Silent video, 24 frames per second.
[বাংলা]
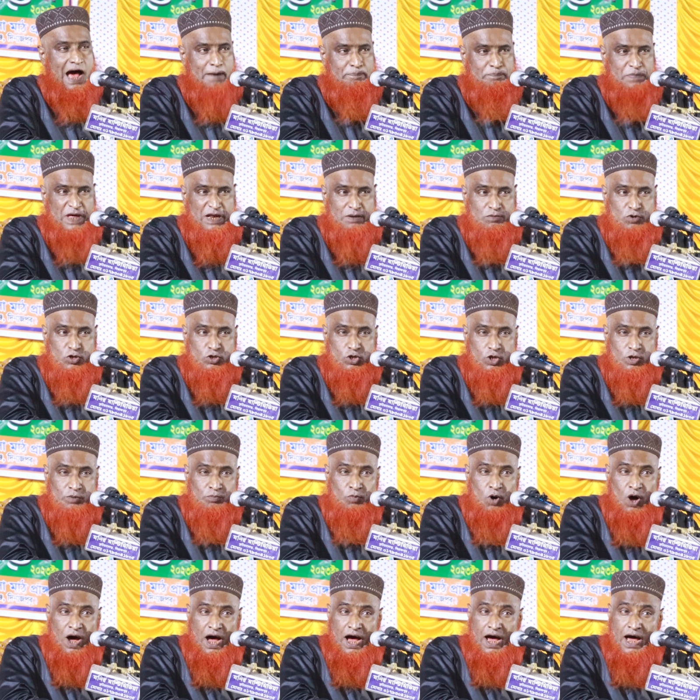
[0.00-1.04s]
আপনার মতন
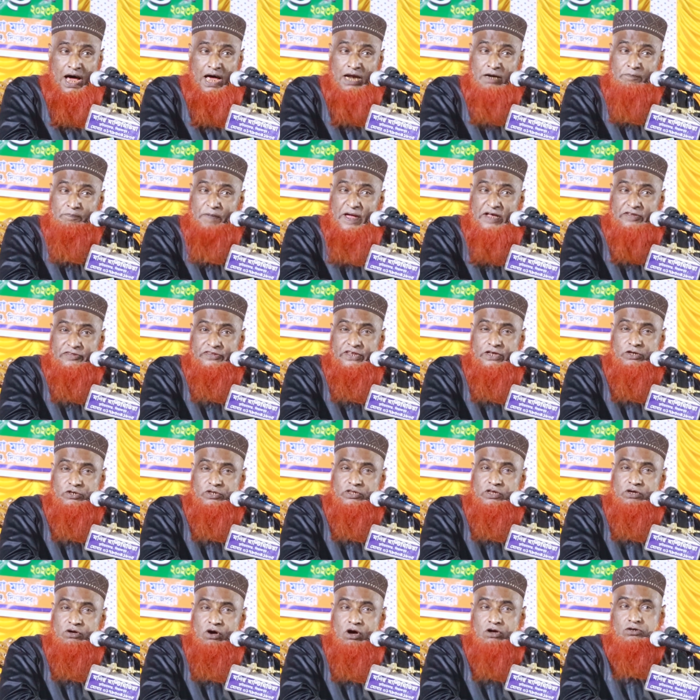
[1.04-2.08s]
মহান ব্যক্তি
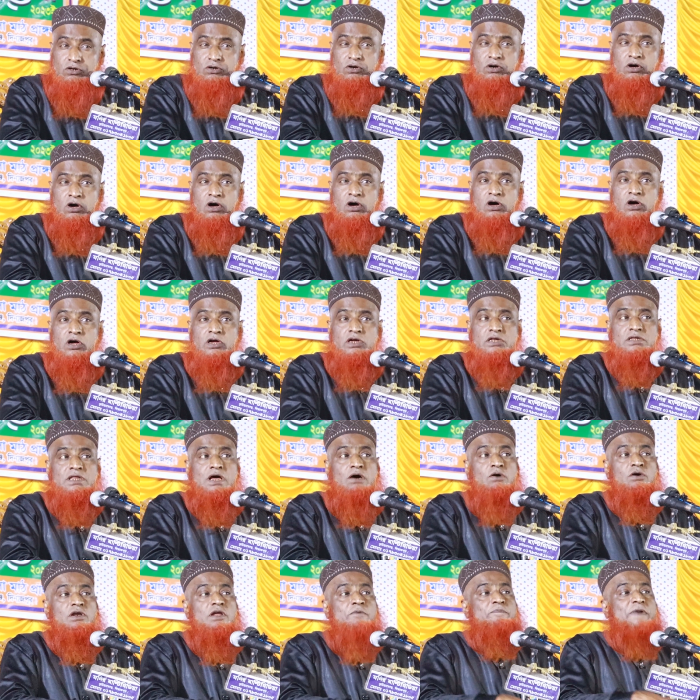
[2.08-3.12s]
যদি ঘটক হয়
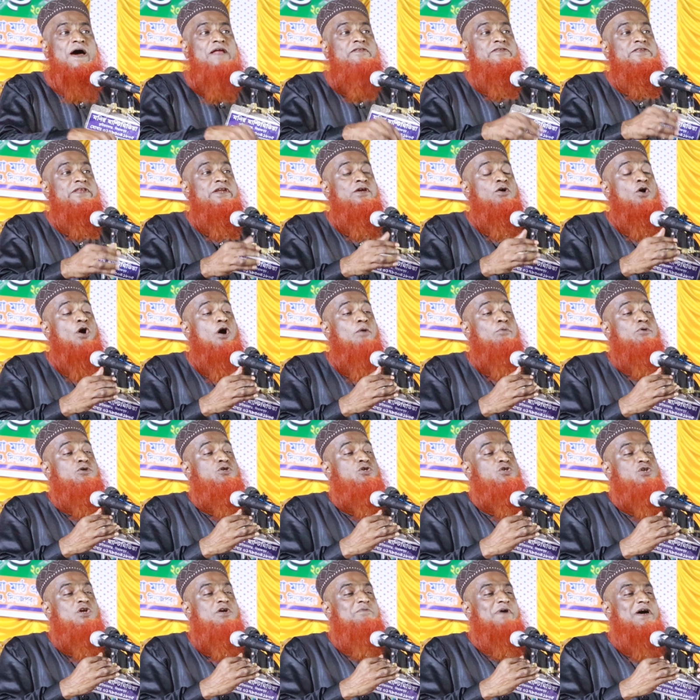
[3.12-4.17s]
তাহলে পাত্রী
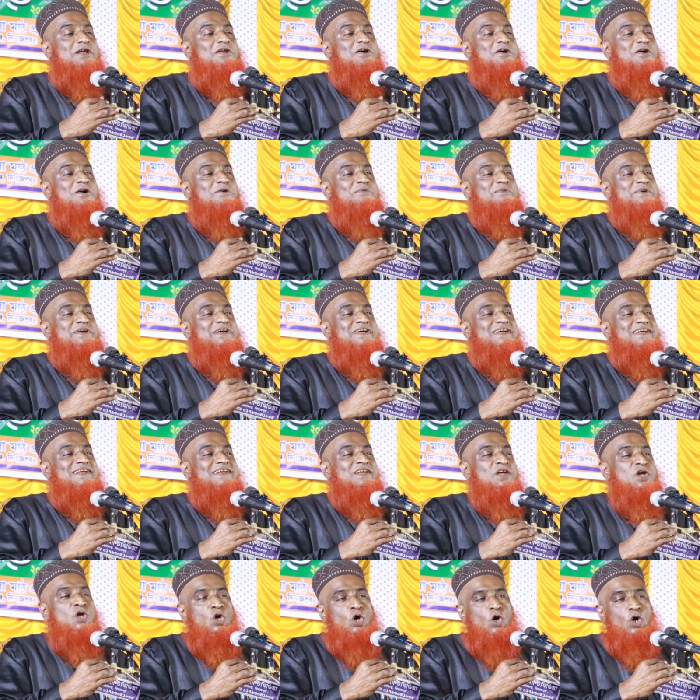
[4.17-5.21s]
অবশ্যই ভালো হবে
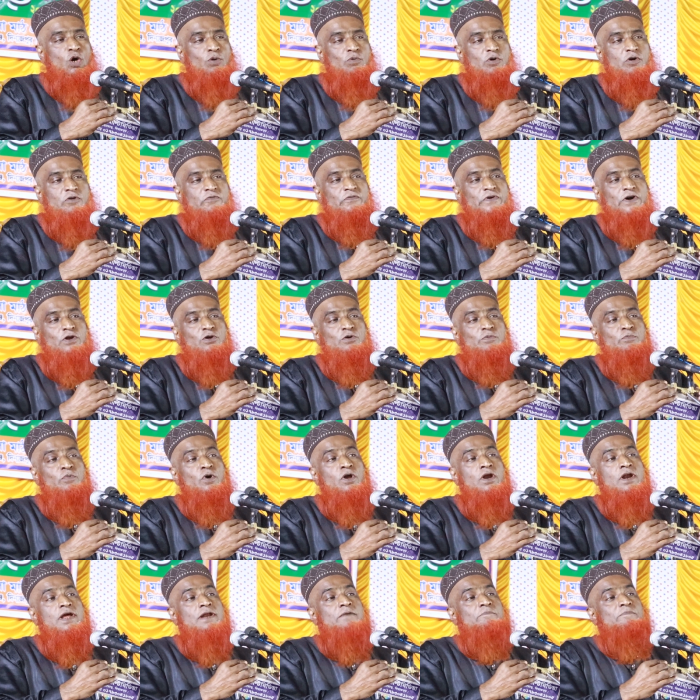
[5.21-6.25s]
উমর ফারুক
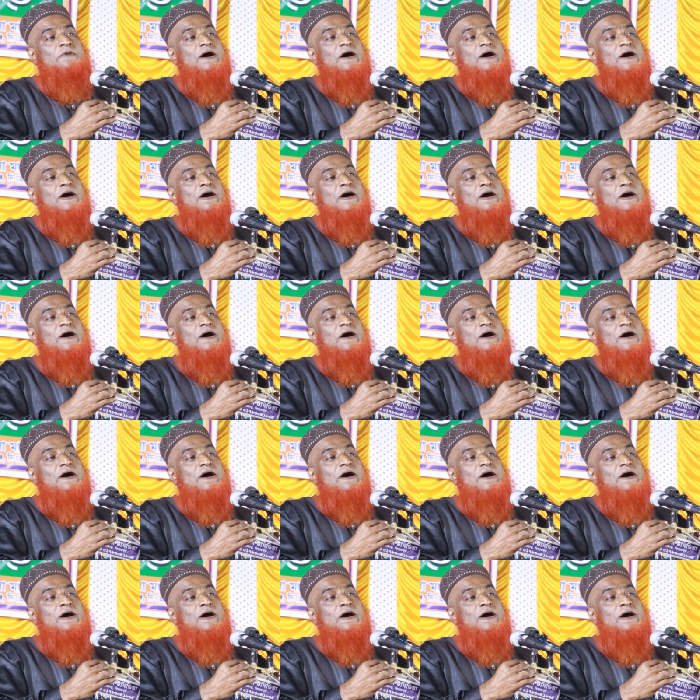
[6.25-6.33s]
বললেন